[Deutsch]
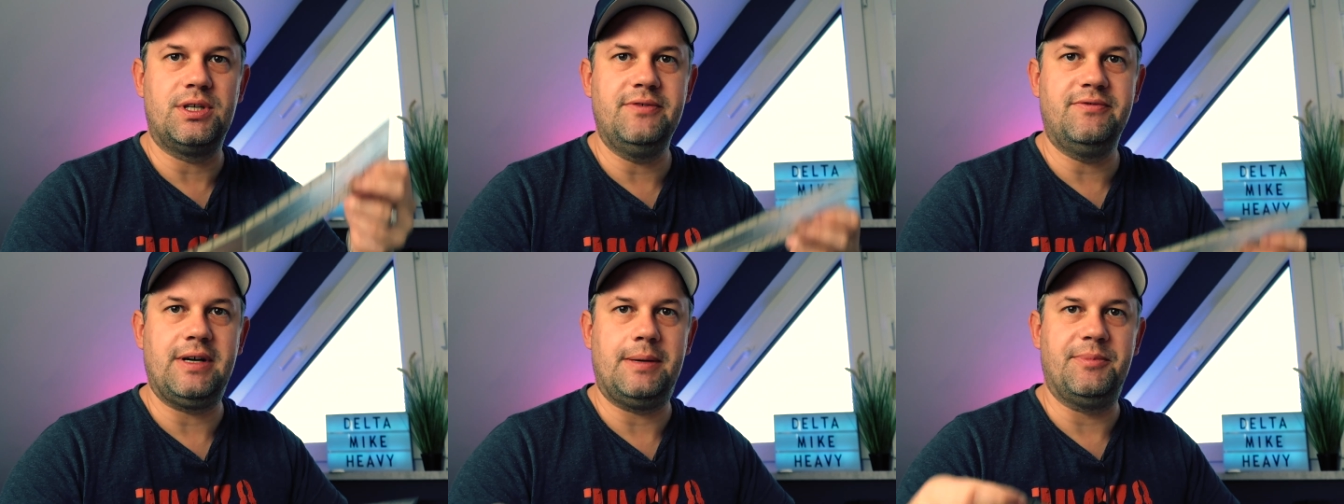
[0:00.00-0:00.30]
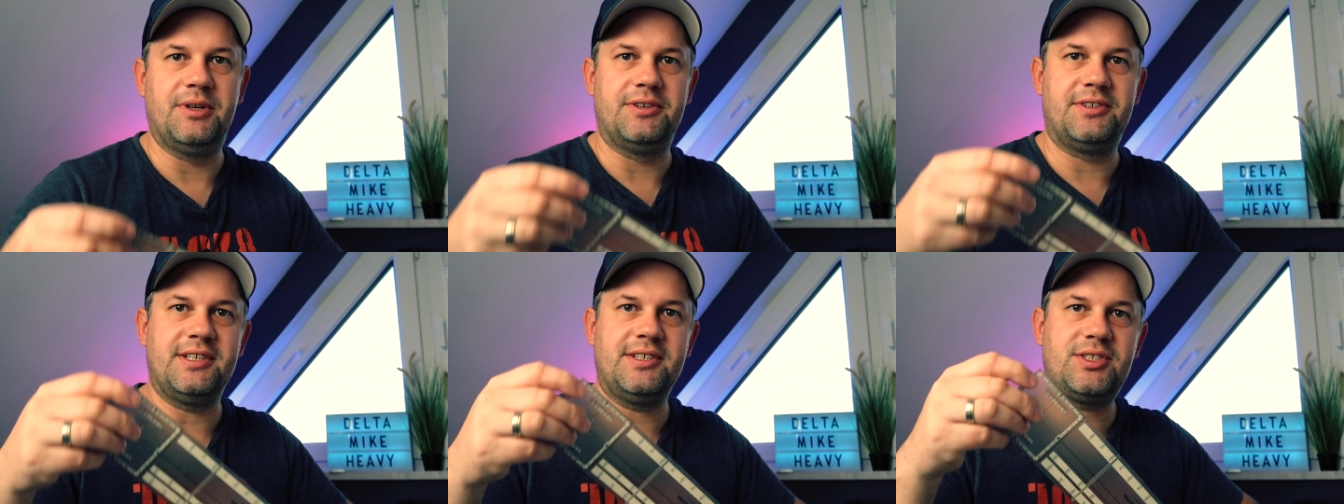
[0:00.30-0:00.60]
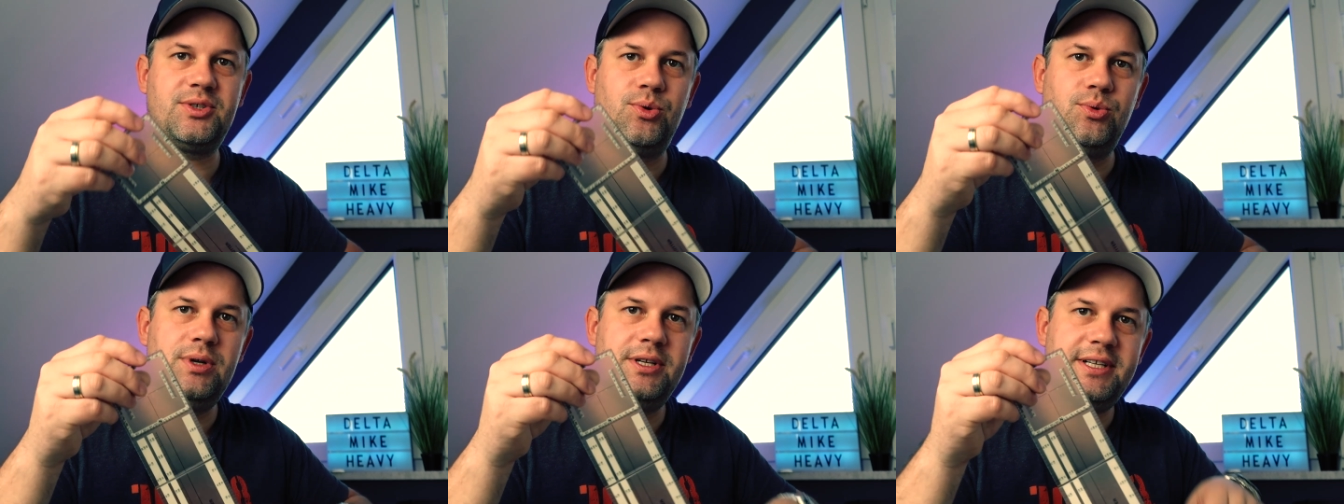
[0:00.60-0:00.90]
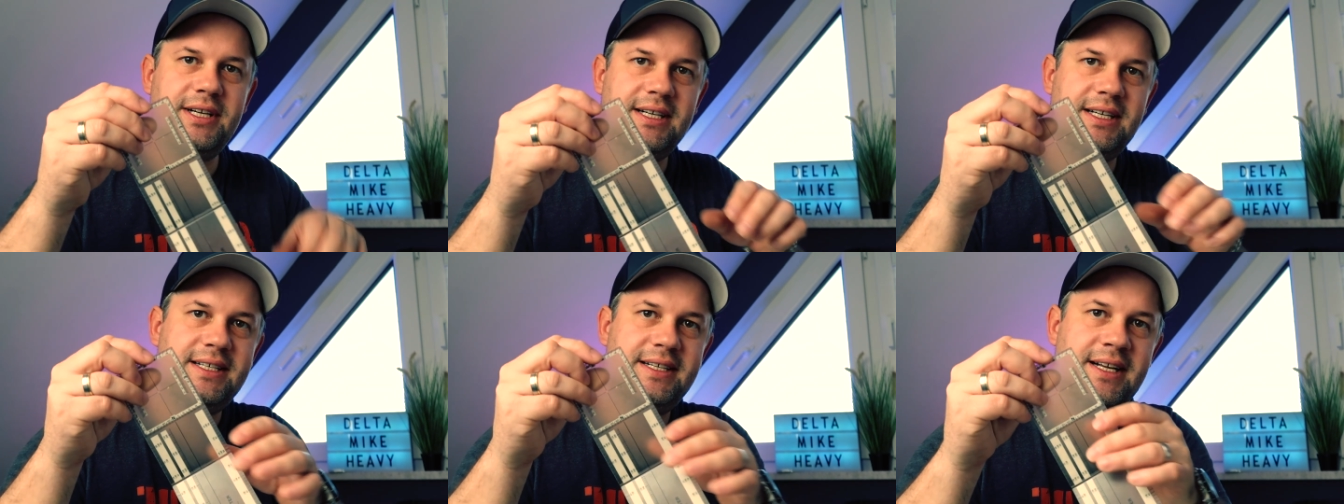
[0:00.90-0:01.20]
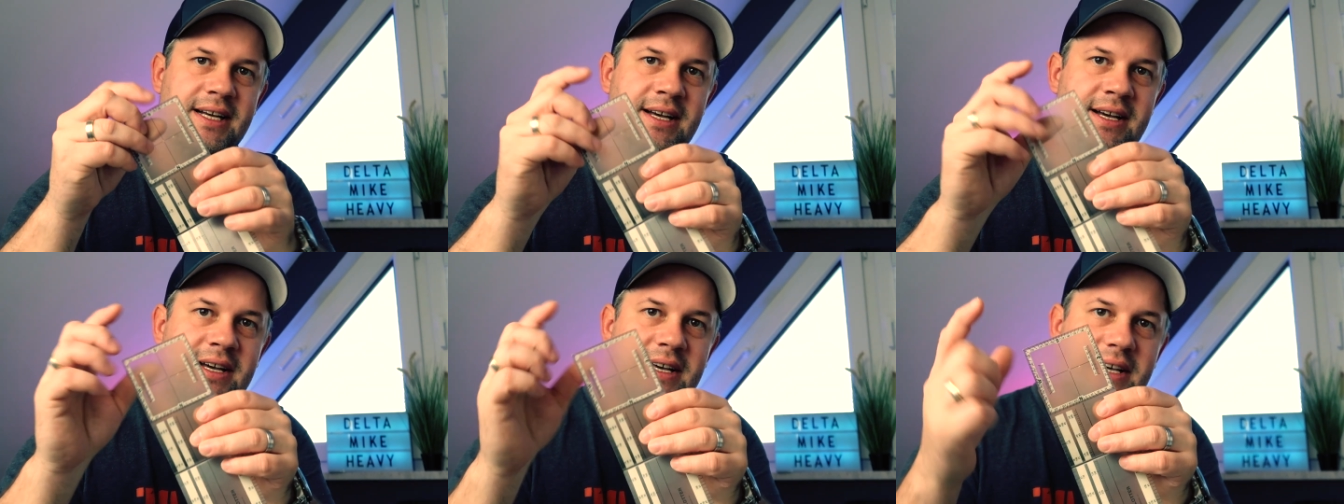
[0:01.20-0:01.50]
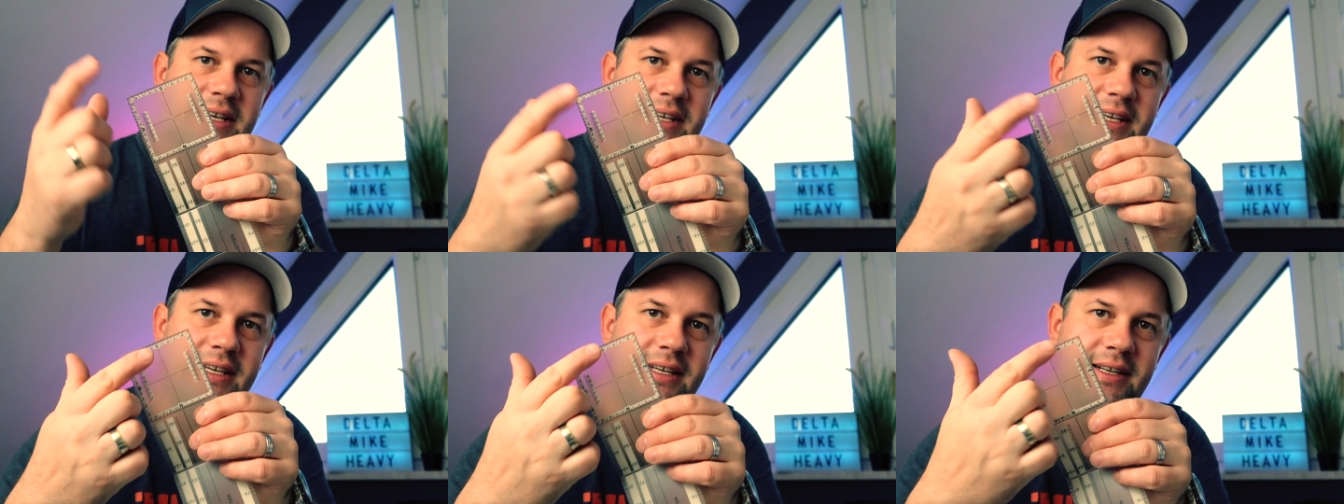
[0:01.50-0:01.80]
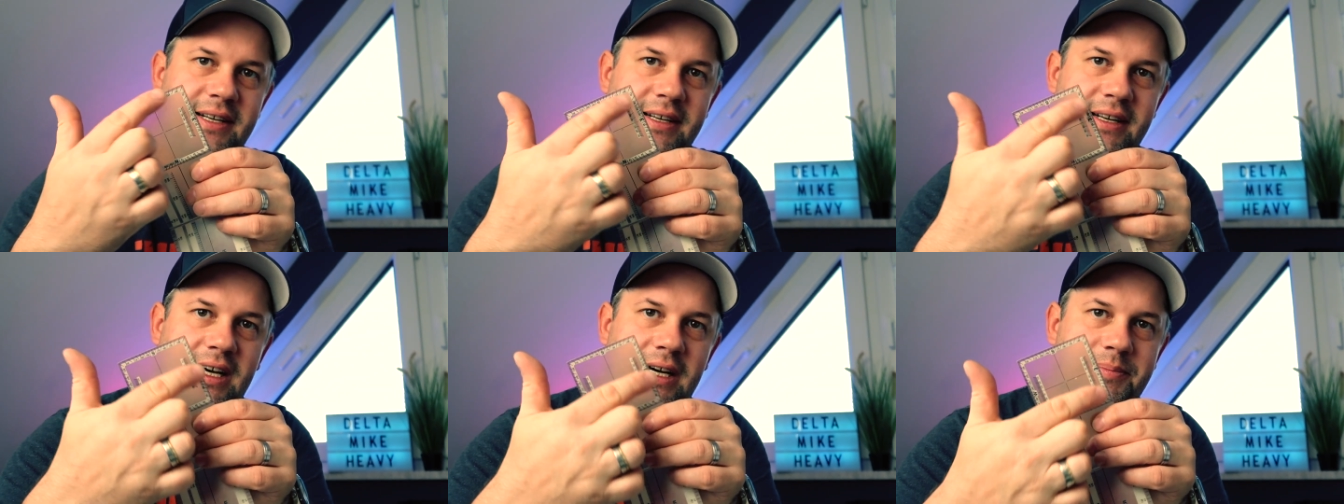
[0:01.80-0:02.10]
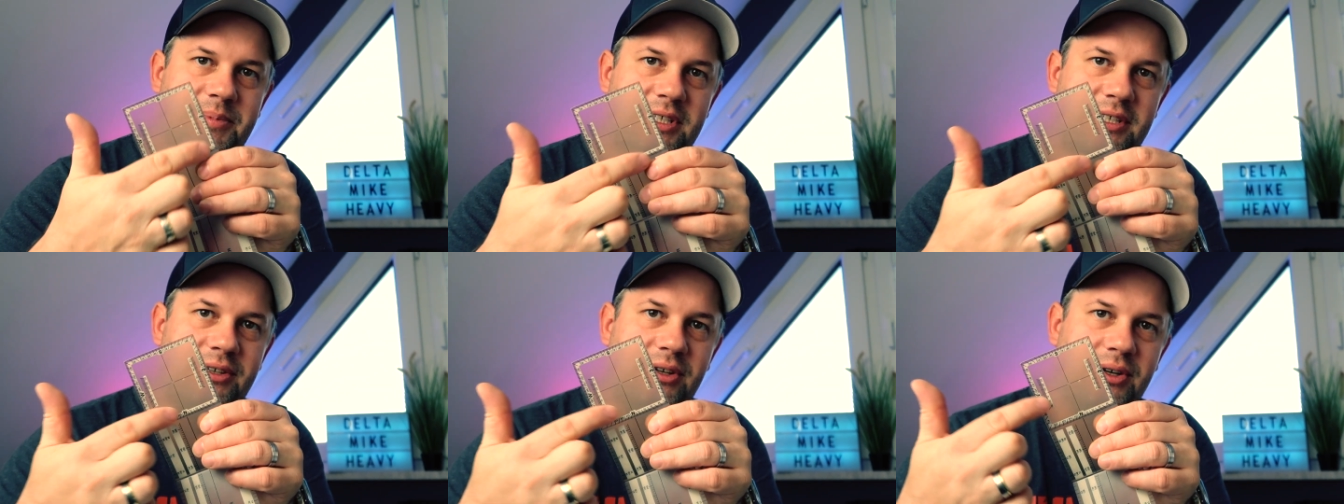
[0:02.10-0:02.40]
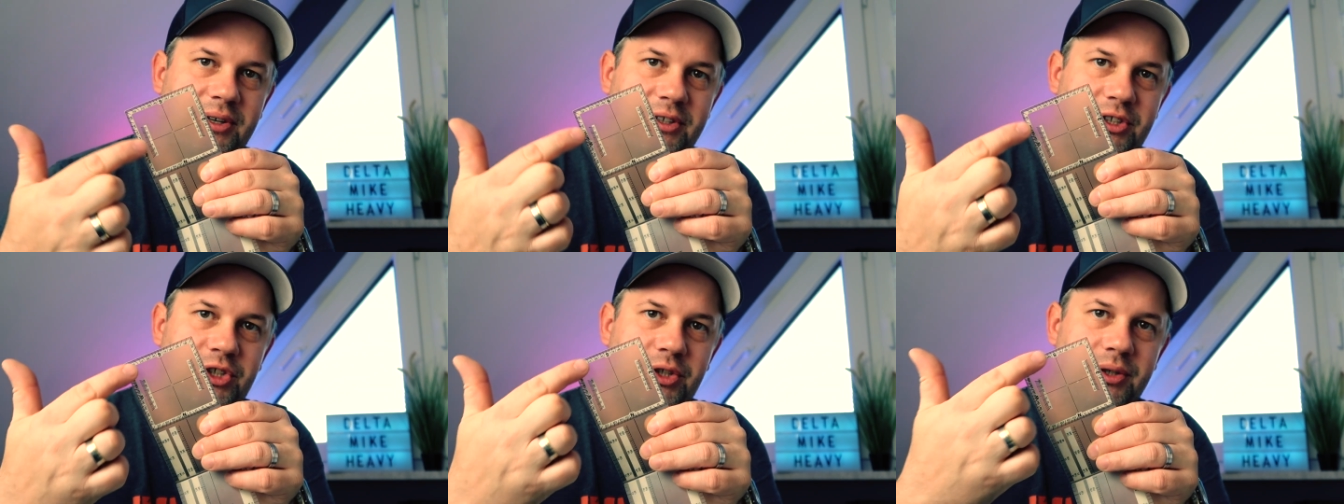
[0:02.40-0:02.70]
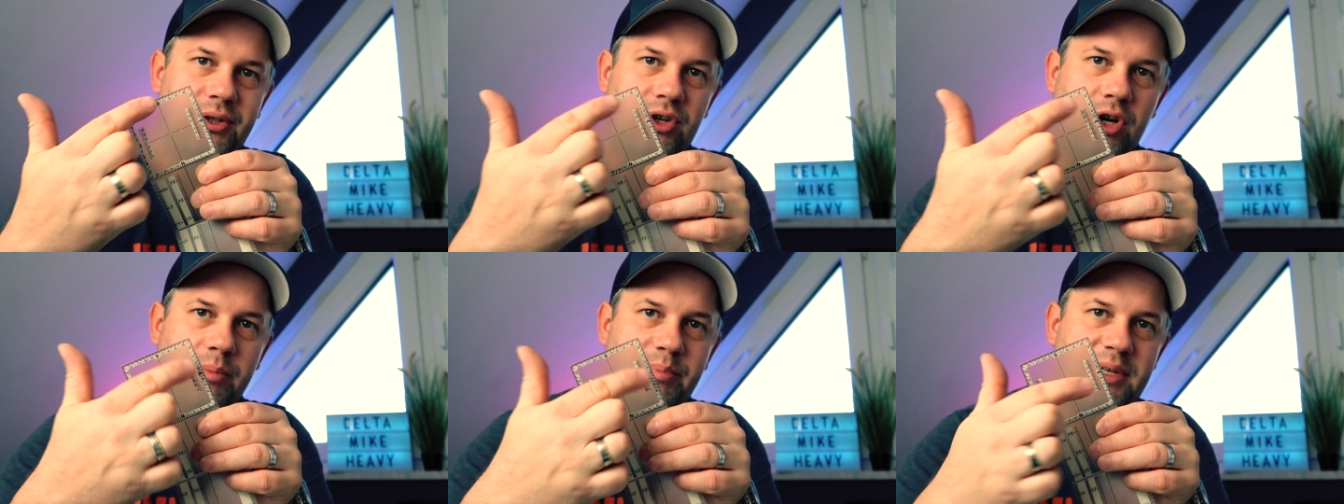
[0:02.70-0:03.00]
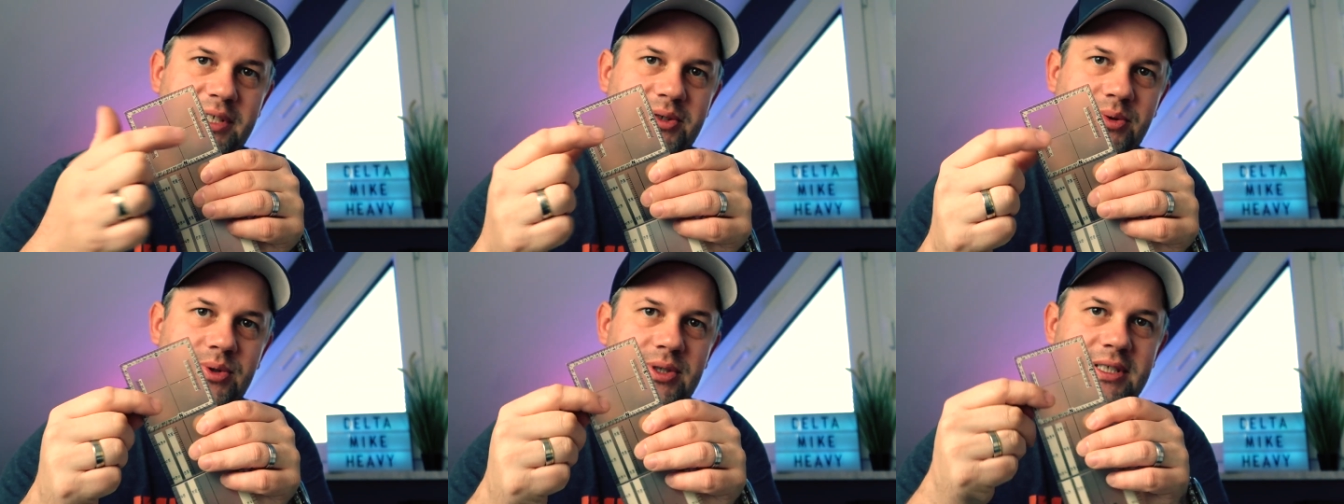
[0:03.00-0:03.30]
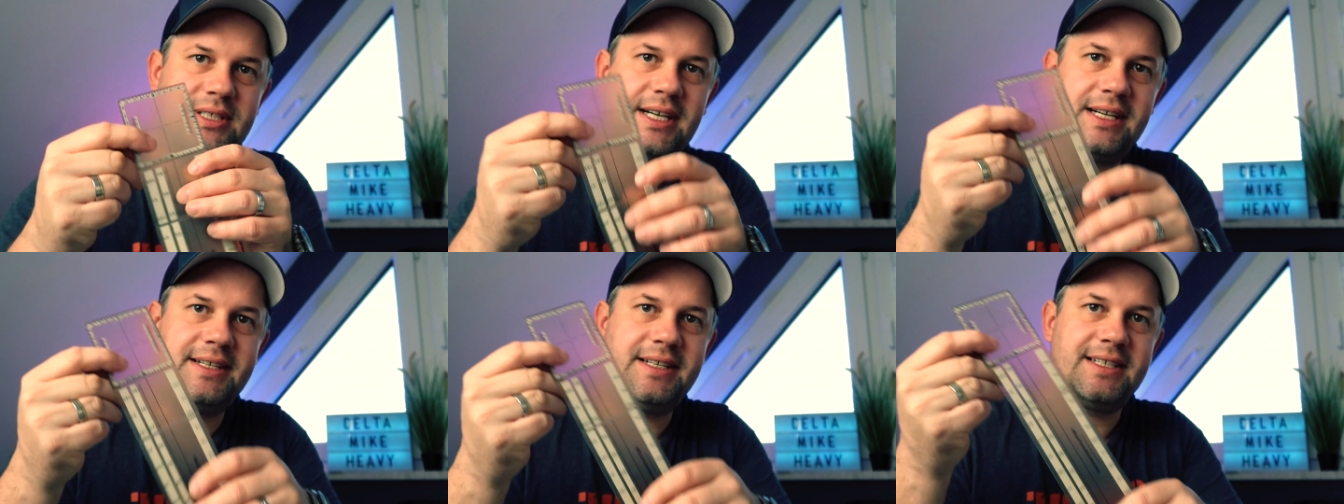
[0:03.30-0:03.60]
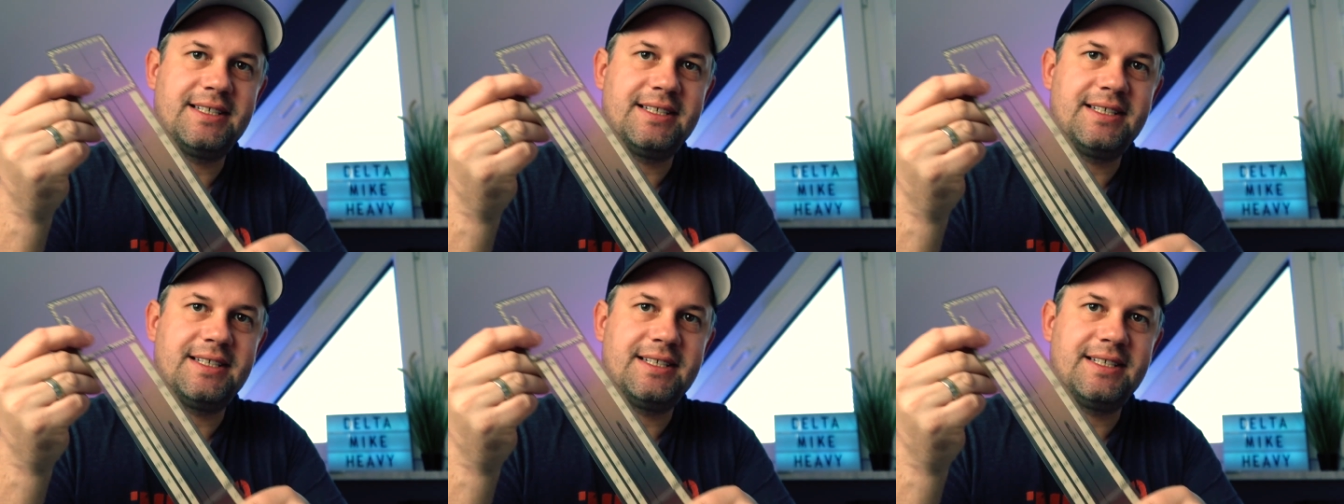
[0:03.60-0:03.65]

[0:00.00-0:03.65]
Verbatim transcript: gewappnet. Das Coole daran, hier hinten habt ihr noch eine schöne Kombi Kompassrose dran.